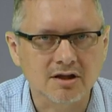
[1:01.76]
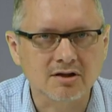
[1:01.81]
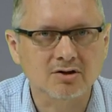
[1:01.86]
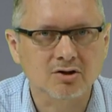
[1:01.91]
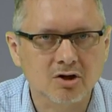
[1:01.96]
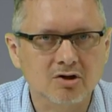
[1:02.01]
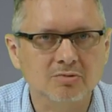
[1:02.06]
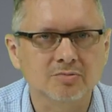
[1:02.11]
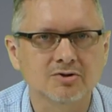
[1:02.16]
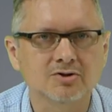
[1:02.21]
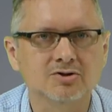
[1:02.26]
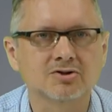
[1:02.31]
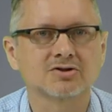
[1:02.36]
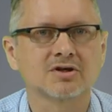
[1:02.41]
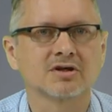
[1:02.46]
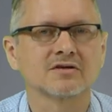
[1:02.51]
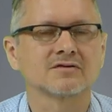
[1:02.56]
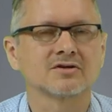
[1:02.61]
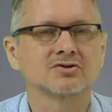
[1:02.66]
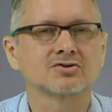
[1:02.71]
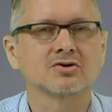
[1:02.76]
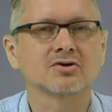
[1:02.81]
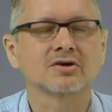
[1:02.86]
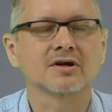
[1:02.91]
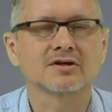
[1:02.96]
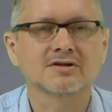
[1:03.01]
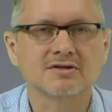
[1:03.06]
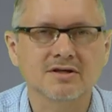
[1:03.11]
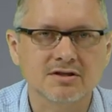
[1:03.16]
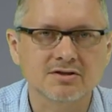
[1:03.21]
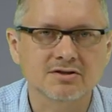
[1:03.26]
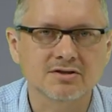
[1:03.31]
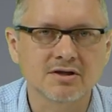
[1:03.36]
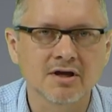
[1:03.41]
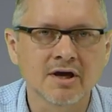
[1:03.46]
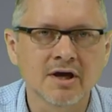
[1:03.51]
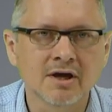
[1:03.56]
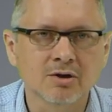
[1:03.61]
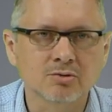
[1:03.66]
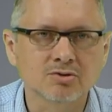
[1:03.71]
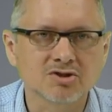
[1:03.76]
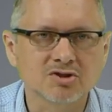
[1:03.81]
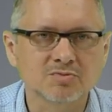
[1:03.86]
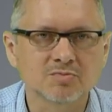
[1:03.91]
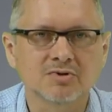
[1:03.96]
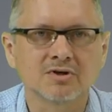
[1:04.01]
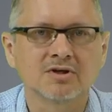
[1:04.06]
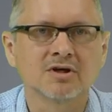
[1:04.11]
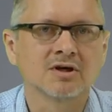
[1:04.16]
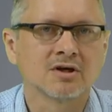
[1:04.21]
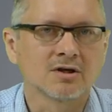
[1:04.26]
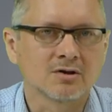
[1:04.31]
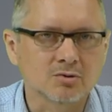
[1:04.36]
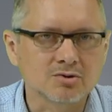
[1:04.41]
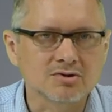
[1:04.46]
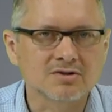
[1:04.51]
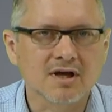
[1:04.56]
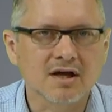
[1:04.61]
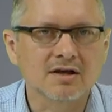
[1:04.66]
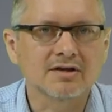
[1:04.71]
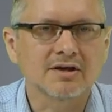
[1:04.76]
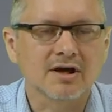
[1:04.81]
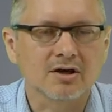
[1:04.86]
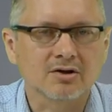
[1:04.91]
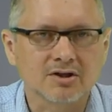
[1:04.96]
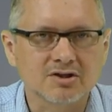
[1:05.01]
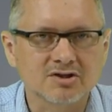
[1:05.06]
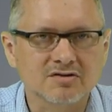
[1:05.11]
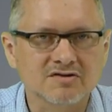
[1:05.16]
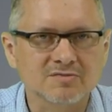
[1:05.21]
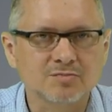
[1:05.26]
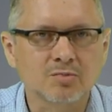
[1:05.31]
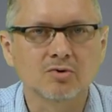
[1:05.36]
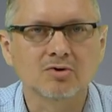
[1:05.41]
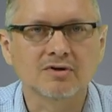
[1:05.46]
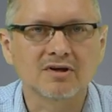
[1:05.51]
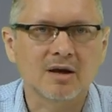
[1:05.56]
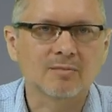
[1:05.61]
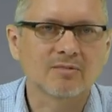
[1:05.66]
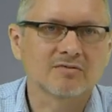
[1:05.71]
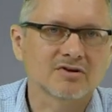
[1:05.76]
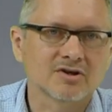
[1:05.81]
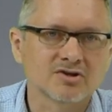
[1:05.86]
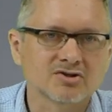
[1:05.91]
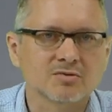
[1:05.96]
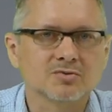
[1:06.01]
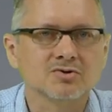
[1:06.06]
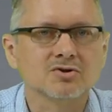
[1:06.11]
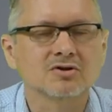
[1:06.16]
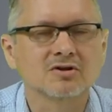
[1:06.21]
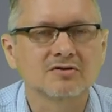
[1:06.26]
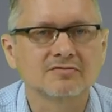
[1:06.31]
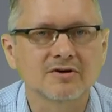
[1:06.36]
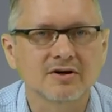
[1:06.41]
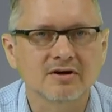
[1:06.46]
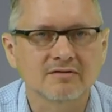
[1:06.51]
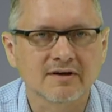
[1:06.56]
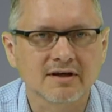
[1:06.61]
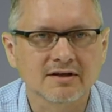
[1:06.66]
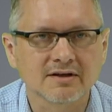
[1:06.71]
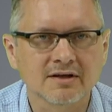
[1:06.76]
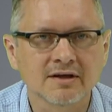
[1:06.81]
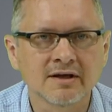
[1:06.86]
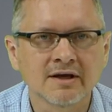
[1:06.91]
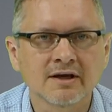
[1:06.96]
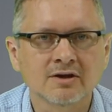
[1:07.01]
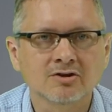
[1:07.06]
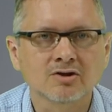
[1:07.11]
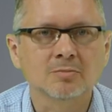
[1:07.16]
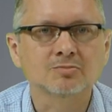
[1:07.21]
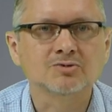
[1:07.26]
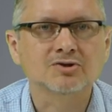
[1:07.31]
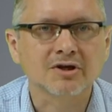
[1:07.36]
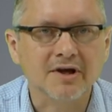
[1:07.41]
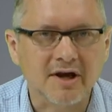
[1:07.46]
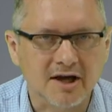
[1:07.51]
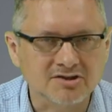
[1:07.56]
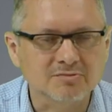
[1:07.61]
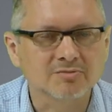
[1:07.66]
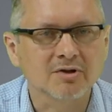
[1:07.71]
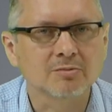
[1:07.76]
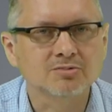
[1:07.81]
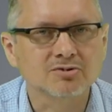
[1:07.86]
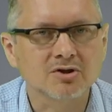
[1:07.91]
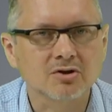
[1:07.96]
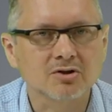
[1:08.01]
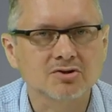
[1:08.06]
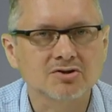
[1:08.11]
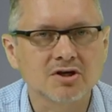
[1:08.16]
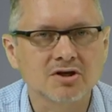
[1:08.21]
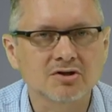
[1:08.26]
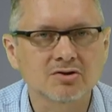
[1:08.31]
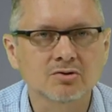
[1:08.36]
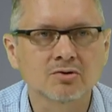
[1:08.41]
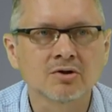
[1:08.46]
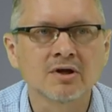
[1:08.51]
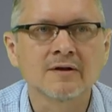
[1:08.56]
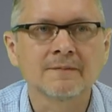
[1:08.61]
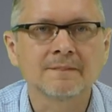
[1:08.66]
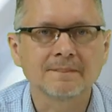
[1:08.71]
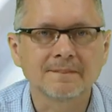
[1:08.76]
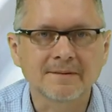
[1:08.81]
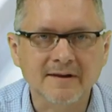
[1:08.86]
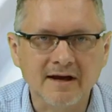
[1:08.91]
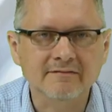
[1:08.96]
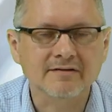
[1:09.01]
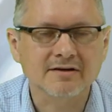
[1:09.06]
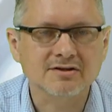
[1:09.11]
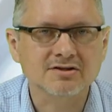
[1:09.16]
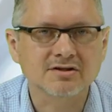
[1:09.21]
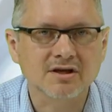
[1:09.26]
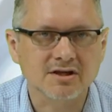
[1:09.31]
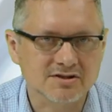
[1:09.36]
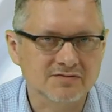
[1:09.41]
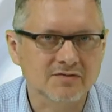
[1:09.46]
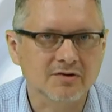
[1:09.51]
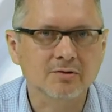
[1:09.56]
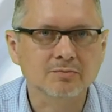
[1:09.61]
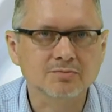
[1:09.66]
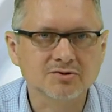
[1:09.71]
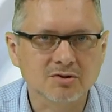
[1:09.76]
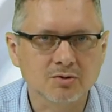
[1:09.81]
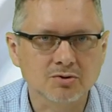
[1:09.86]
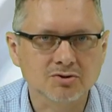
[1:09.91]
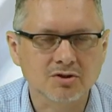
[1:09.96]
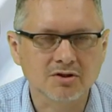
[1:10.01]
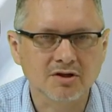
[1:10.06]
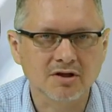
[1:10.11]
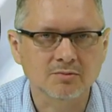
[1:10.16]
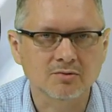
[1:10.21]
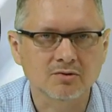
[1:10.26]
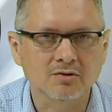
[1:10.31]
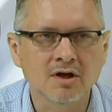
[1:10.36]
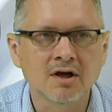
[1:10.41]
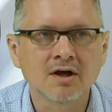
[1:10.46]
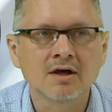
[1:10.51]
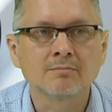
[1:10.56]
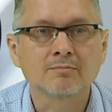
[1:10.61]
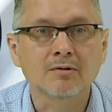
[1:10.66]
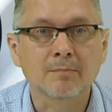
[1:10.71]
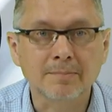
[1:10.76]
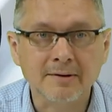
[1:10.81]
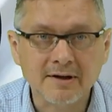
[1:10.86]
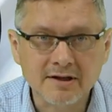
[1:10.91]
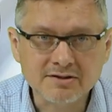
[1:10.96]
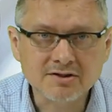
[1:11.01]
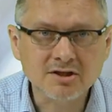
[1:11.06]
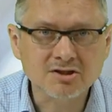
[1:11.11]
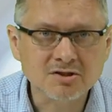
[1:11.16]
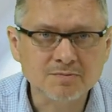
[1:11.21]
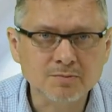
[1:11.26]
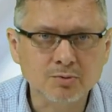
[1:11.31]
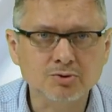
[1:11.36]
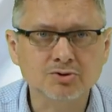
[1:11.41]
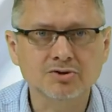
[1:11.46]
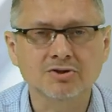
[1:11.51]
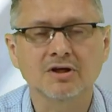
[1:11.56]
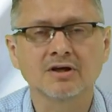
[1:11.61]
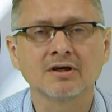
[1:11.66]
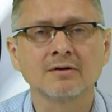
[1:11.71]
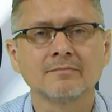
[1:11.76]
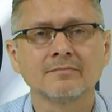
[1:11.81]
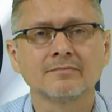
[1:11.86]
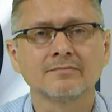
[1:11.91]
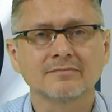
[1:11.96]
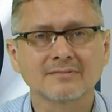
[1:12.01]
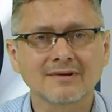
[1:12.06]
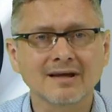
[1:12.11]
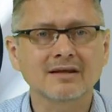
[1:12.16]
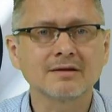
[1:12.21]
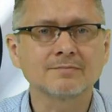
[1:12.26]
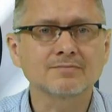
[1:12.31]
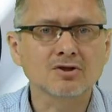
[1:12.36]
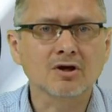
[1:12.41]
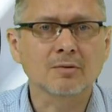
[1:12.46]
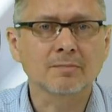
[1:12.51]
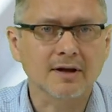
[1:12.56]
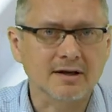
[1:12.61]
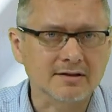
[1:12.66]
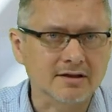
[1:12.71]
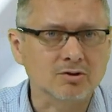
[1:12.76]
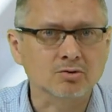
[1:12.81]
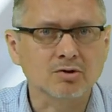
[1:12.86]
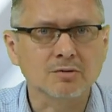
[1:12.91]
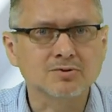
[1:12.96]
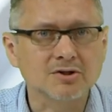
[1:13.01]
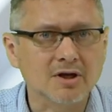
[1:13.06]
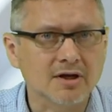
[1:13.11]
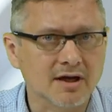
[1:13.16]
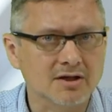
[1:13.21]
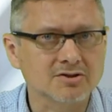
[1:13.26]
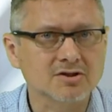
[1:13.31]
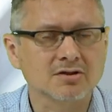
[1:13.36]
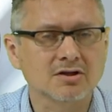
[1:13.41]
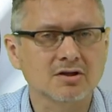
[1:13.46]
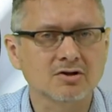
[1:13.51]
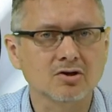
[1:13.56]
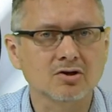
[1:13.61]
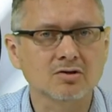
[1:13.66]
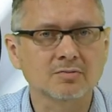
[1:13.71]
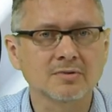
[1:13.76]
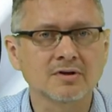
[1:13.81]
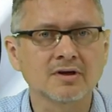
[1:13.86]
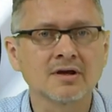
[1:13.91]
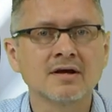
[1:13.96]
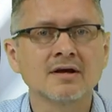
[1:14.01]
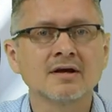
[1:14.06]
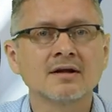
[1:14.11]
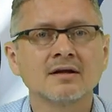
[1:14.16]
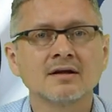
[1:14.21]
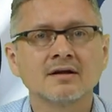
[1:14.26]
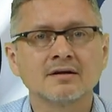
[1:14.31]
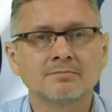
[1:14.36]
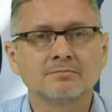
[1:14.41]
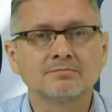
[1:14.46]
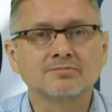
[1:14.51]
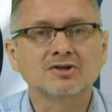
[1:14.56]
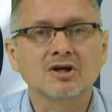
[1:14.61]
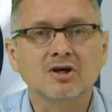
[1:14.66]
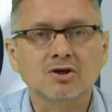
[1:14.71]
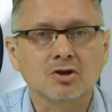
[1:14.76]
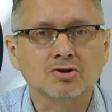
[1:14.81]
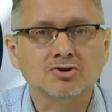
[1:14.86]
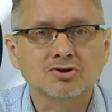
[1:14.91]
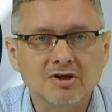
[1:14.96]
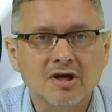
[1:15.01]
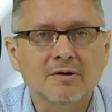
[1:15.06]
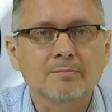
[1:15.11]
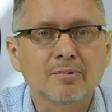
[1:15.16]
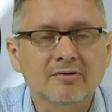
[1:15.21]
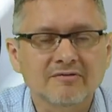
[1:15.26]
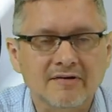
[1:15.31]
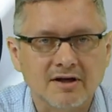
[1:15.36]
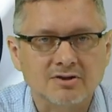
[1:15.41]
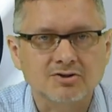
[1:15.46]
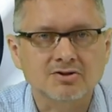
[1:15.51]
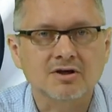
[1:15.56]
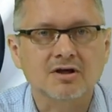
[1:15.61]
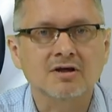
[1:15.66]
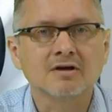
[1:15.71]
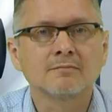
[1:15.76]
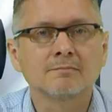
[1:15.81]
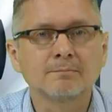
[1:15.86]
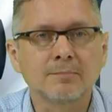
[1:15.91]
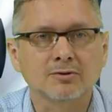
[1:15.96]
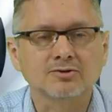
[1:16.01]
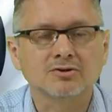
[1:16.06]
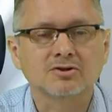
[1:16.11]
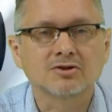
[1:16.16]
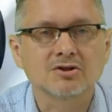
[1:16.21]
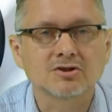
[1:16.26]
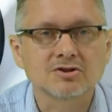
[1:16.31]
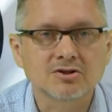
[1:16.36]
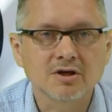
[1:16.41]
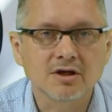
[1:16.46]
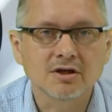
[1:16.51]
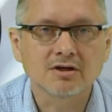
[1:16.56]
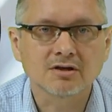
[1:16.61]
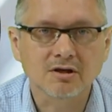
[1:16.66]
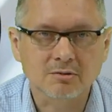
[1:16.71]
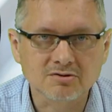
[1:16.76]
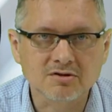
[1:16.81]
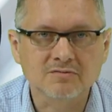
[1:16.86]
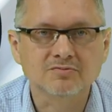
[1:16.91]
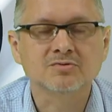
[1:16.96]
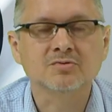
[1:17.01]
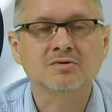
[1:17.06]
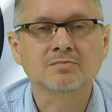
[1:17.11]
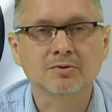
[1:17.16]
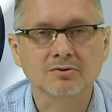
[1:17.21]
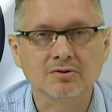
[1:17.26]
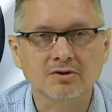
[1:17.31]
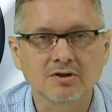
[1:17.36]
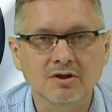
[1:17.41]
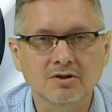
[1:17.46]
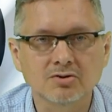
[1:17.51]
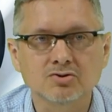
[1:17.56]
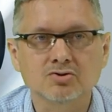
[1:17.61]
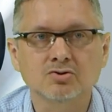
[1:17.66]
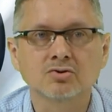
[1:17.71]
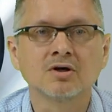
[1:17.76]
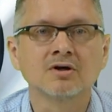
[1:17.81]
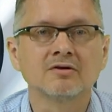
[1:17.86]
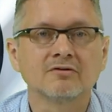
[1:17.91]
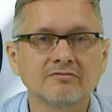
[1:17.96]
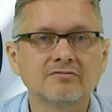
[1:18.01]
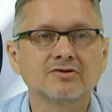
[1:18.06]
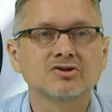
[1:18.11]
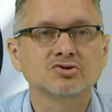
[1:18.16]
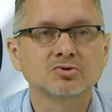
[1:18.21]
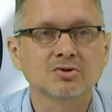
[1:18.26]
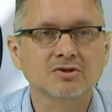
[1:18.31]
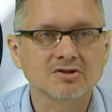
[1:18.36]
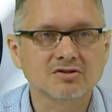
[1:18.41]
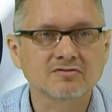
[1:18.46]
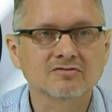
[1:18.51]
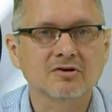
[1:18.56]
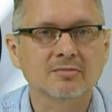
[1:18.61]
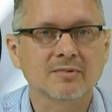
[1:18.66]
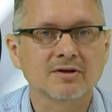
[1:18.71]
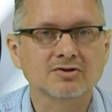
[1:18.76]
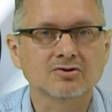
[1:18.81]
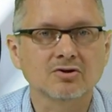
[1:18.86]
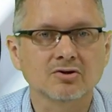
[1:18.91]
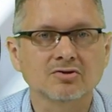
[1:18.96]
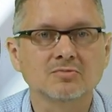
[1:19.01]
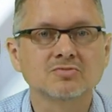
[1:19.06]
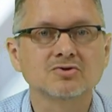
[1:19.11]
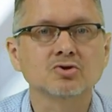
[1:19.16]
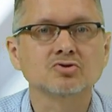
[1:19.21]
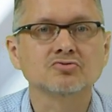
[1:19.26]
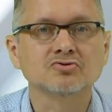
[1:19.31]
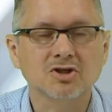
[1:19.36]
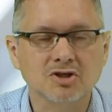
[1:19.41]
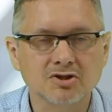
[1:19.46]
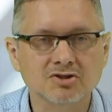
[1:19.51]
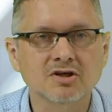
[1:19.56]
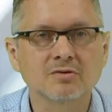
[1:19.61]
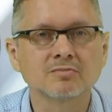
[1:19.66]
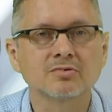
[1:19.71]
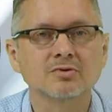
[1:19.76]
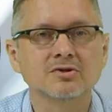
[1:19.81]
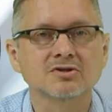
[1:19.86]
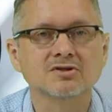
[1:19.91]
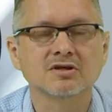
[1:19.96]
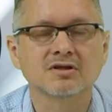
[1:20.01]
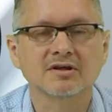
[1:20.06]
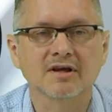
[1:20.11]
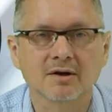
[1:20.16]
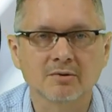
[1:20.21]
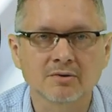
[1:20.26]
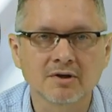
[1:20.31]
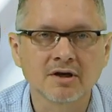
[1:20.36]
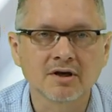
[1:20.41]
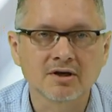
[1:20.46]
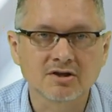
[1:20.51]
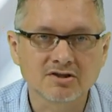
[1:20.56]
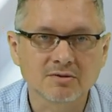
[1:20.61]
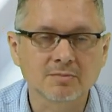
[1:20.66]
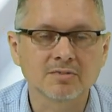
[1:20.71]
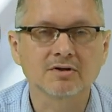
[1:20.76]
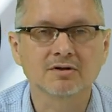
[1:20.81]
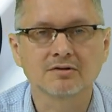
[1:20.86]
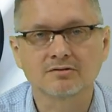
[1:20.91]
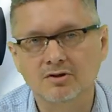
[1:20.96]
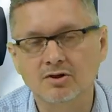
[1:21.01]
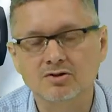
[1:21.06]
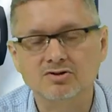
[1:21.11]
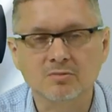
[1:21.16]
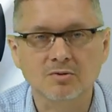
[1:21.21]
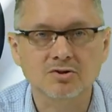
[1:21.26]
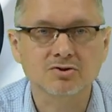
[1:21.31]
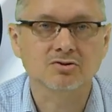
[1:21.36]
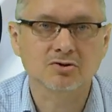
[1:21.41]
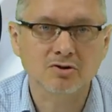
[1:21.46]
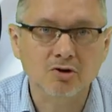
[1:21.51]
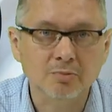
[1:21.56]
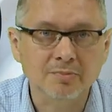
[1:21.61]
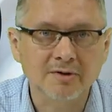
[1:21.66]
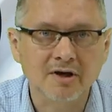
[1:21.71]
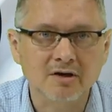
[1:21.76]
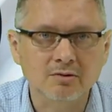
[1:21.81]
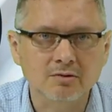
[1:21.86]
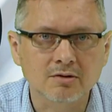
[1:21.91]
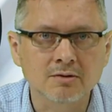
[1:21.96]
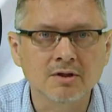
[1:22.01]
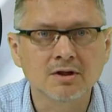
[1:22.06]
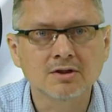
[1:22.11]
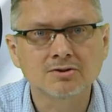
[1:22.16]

te normy życia w naszej organizacji, któreśmy uznali jako nasze wspólne albo wręcz są skodyfikowane, to przy każdym takim przekroczeniu dawać znać swojemu przełożonemu. Bo prędzej czy później taki psychopata, który przekracza te normy, przekroczy je poważnie, potknie się i dobrze przy potknięciu wyszły też informacje o tym, że już wcześniej były sygnały, żeby tej osobie się to nie upiekło.